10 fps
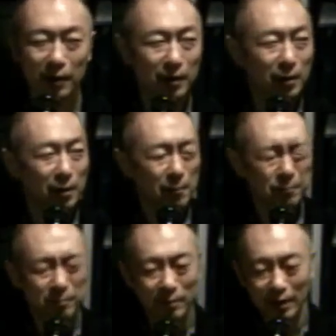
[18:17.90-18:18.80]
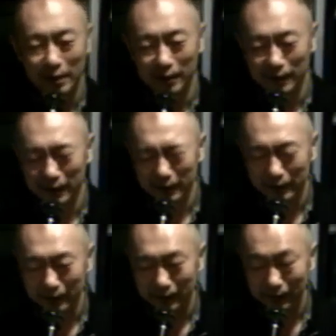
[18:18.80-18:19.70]
イデンツ久々にちょっ
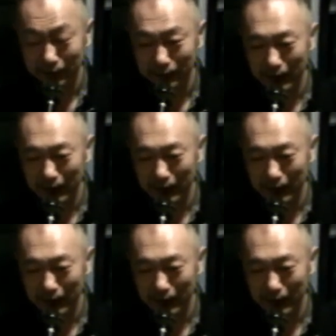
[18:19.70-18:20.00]
と聞いちゃい